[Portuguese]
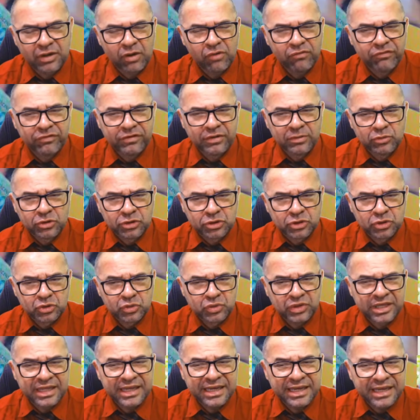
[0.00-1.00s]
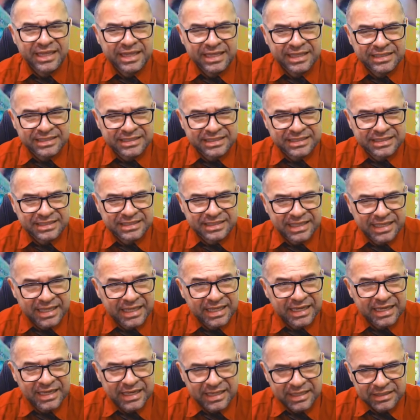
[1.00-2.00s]
É o famoso QNIS,
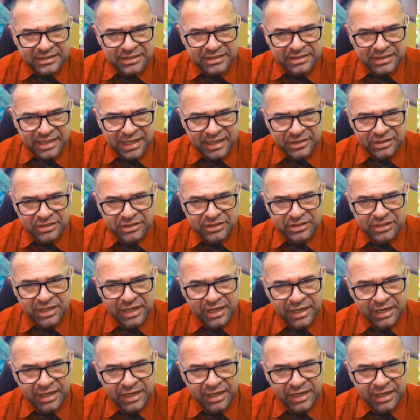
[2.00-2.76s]
QNIS, tá gente?